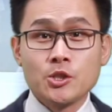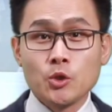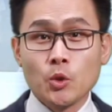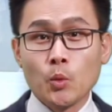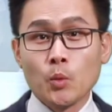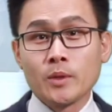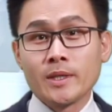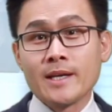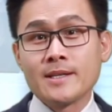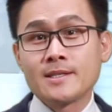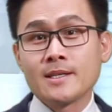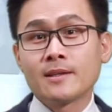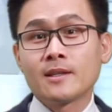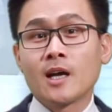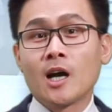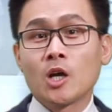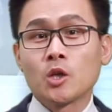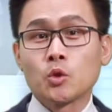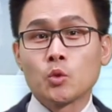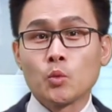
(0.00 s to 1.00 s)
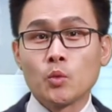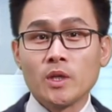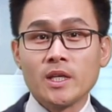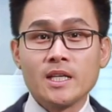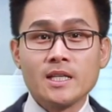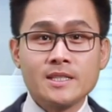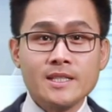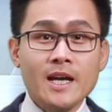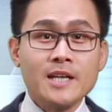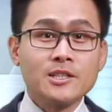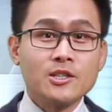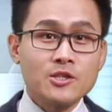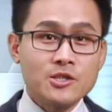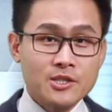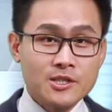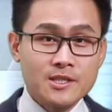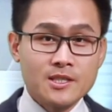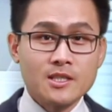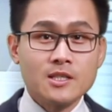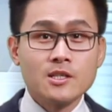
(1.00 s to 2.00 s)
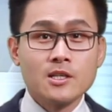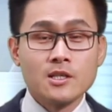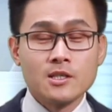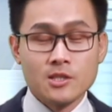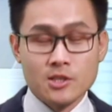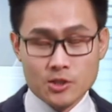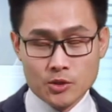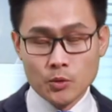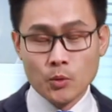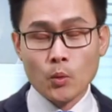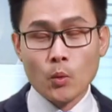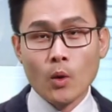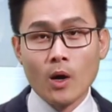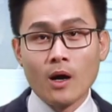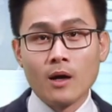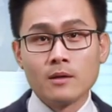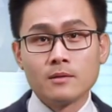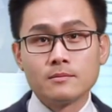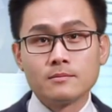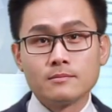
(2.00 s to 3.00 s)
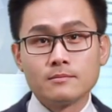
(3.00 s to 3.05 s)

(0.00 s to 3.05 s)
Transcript: 九五年间的独立战争时期使用过。